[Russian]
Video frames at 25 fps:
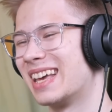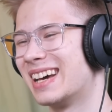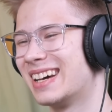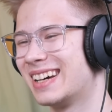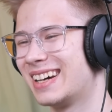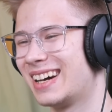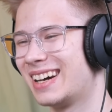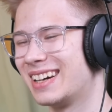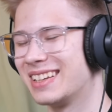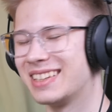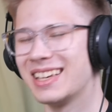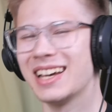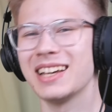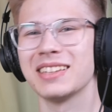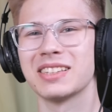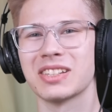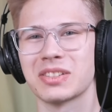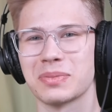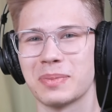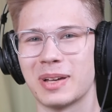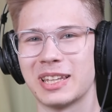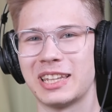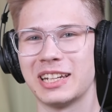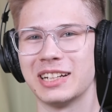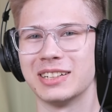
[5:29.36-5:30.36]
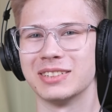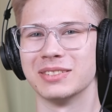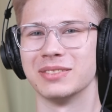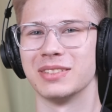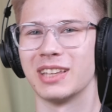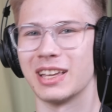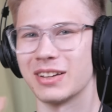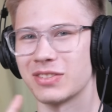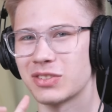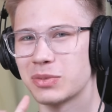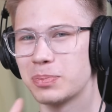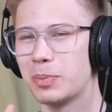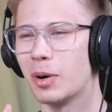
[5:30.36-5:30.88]
Э, я это смотрел.
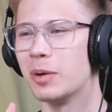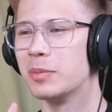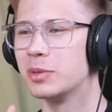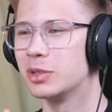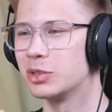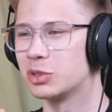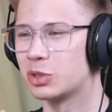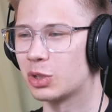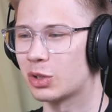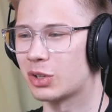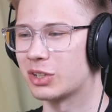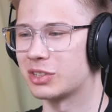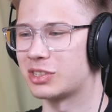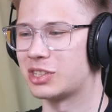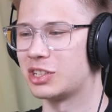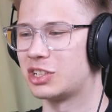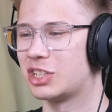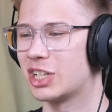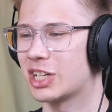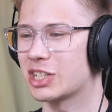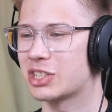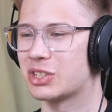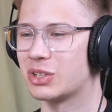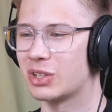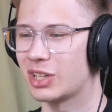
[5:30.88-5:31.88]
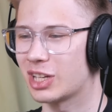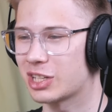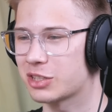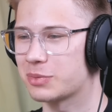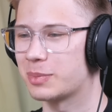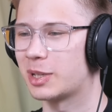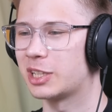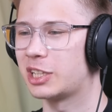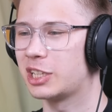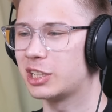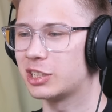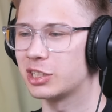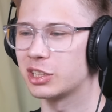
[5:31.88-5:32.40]
Я вспомнил только сейчас, но я
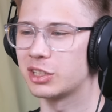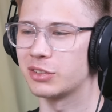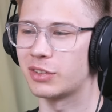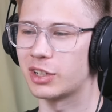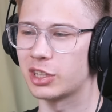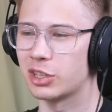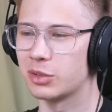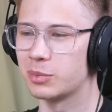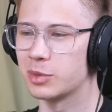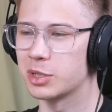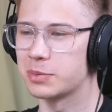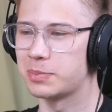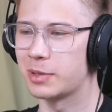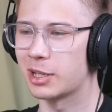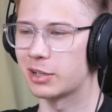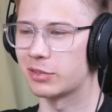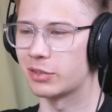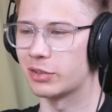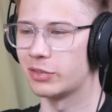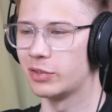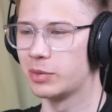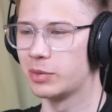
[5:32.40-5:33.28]
смотрел это в одном из первых